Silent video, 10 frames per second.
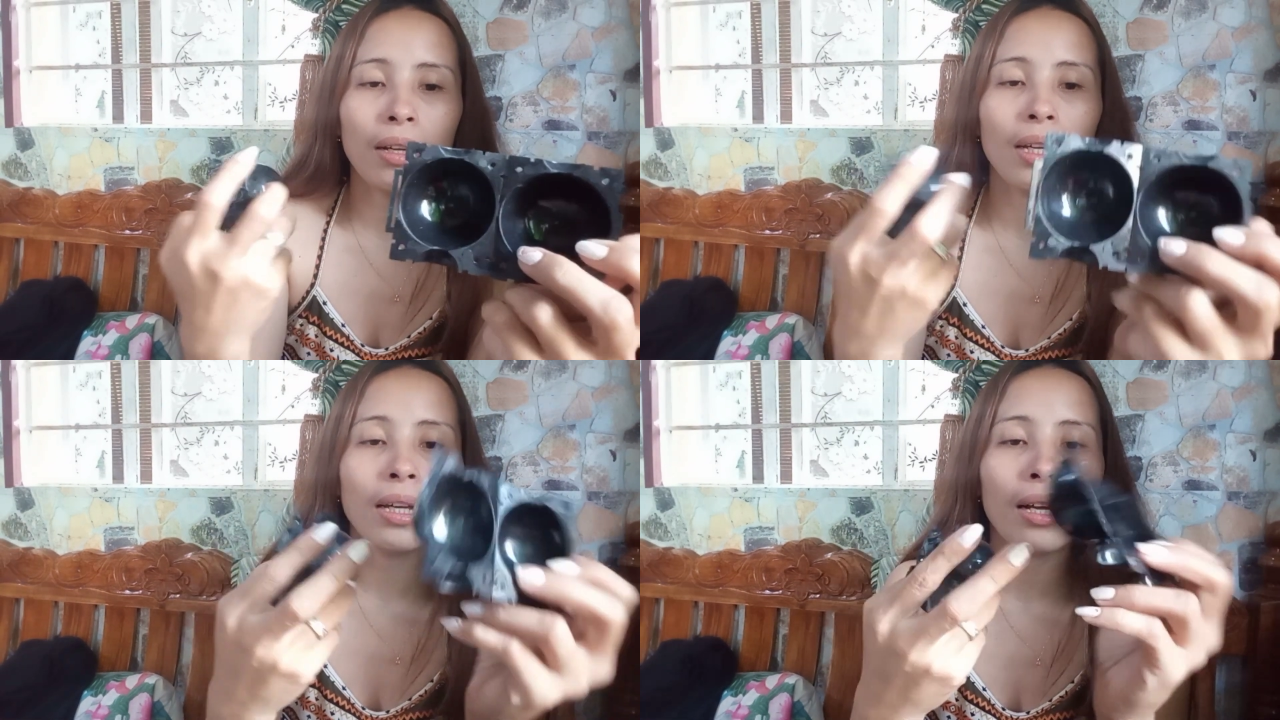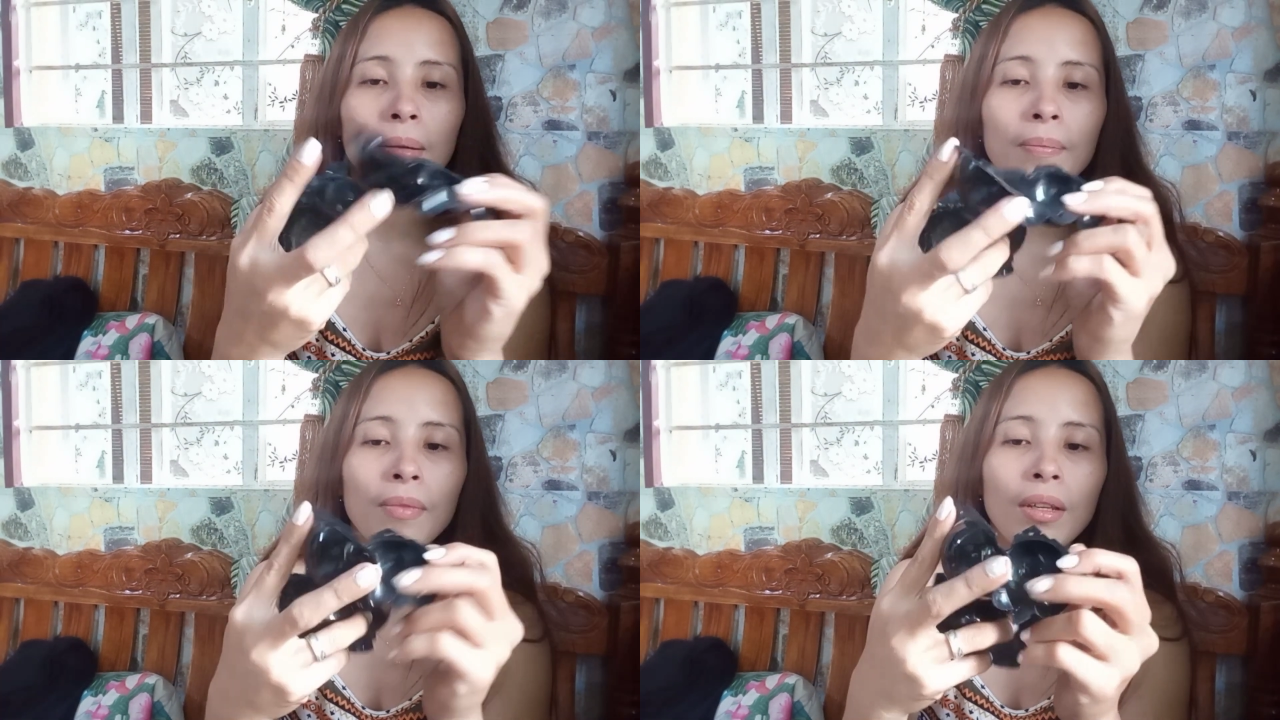Ayan.
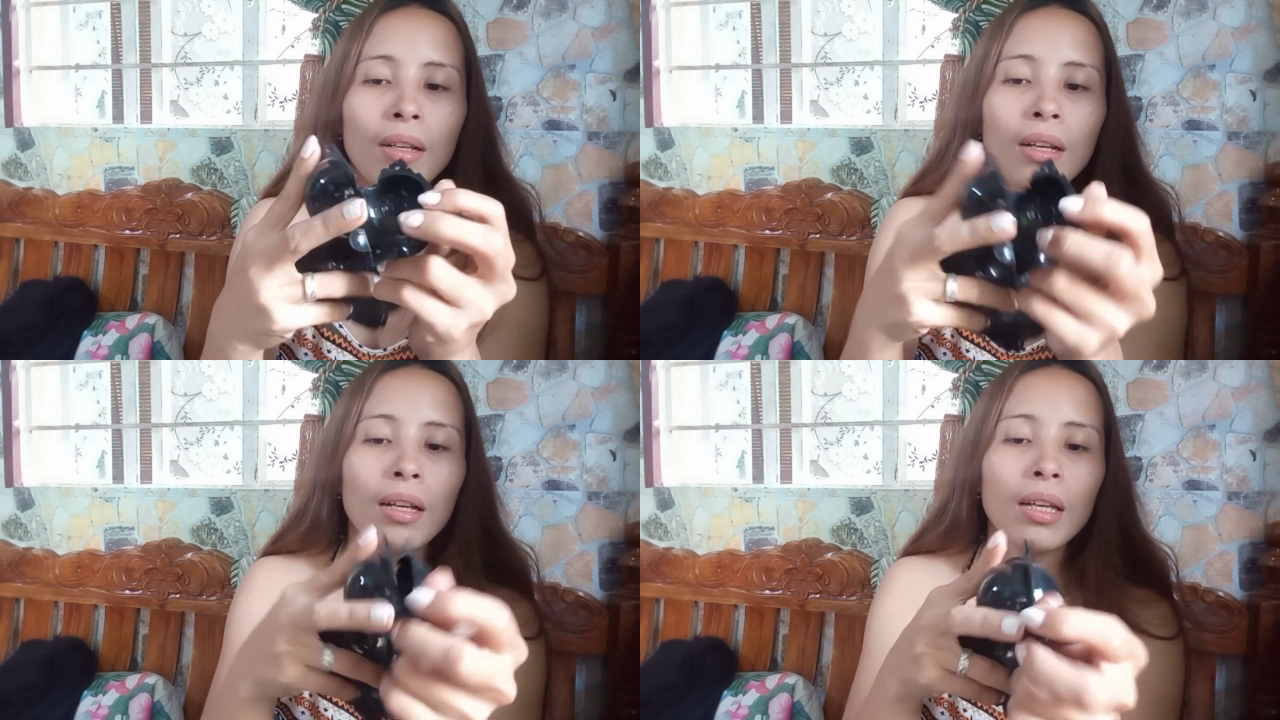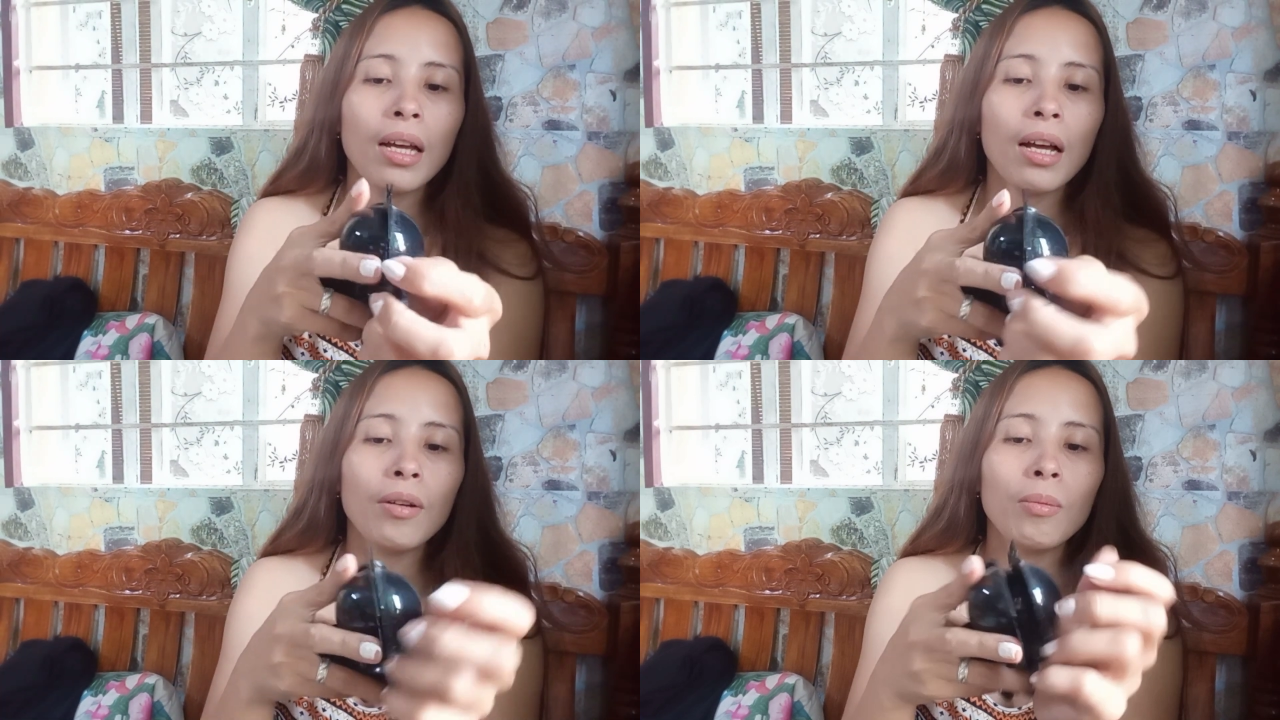Ayan
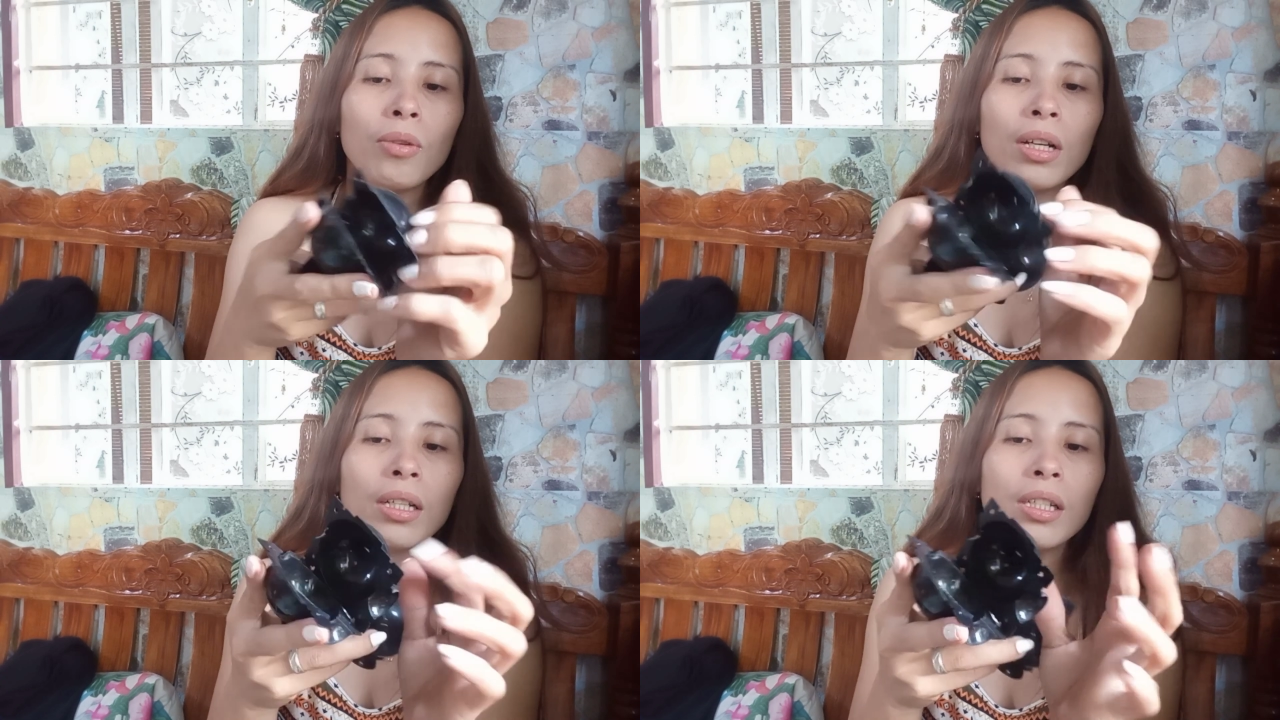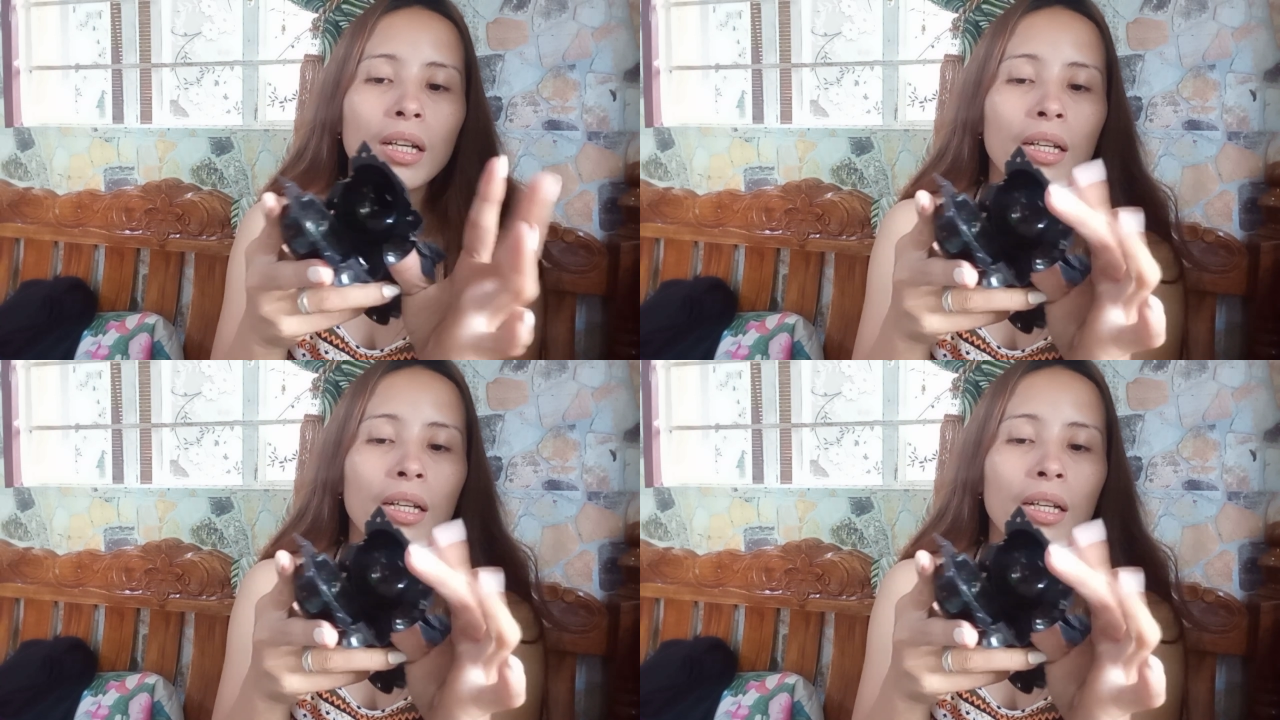i-ano mo lang siya,